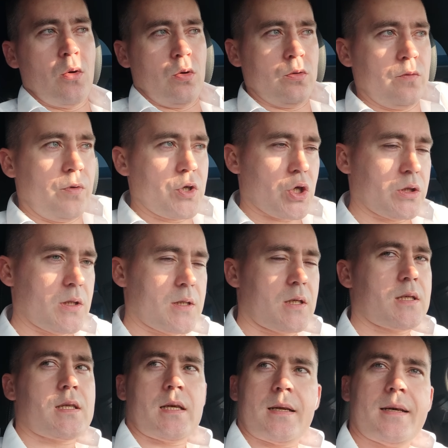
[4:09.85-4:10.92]
Он вышел из
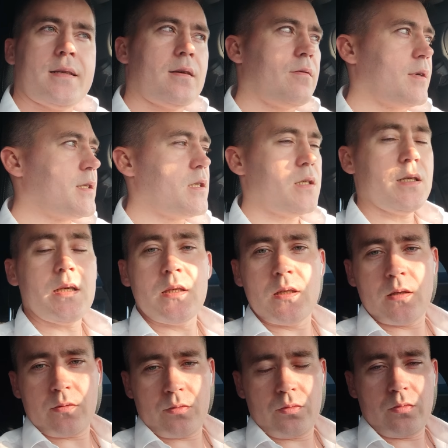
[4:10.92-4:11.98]
ресторана, а водителя
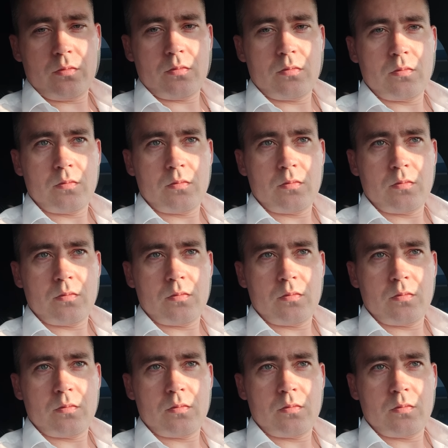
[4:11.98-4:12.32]
нету.